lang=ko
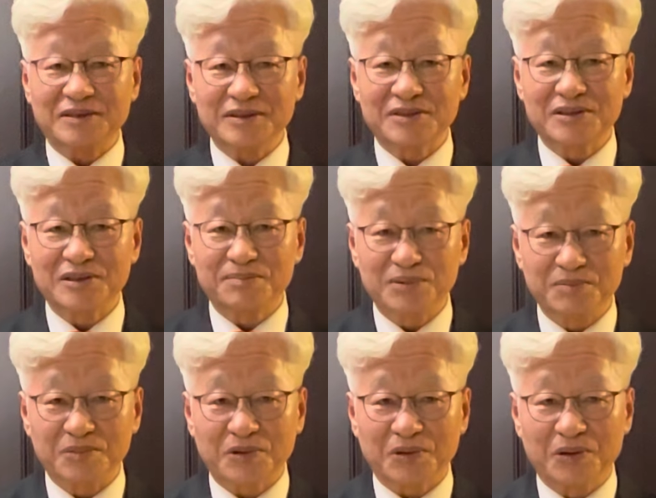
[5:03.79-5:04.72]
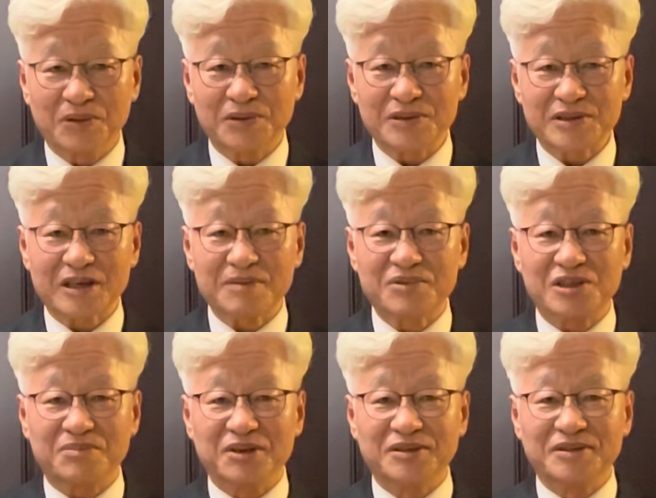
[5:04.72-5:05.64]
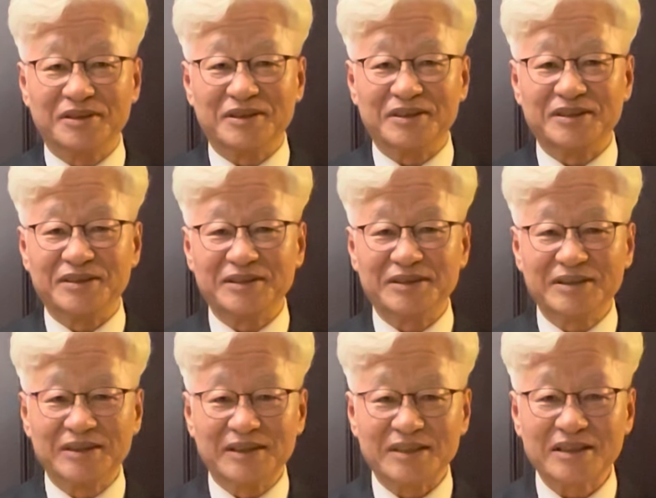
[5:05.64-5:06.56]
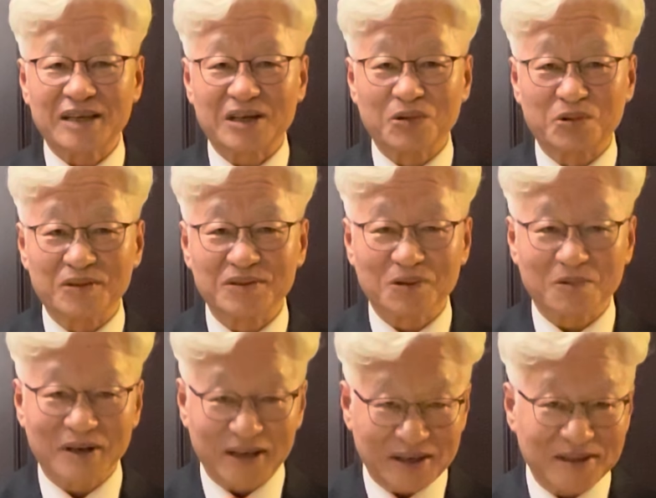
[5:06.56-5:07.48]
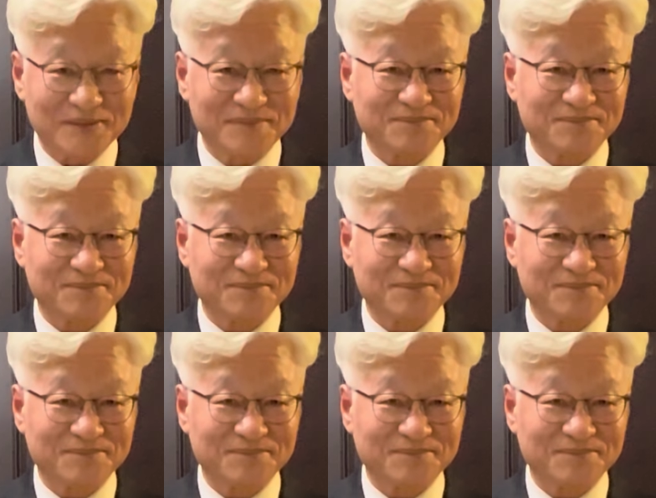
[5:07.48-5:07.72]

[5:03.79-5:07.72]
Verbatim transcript: 뜻을 품고 30여 년을 살아오는 동안에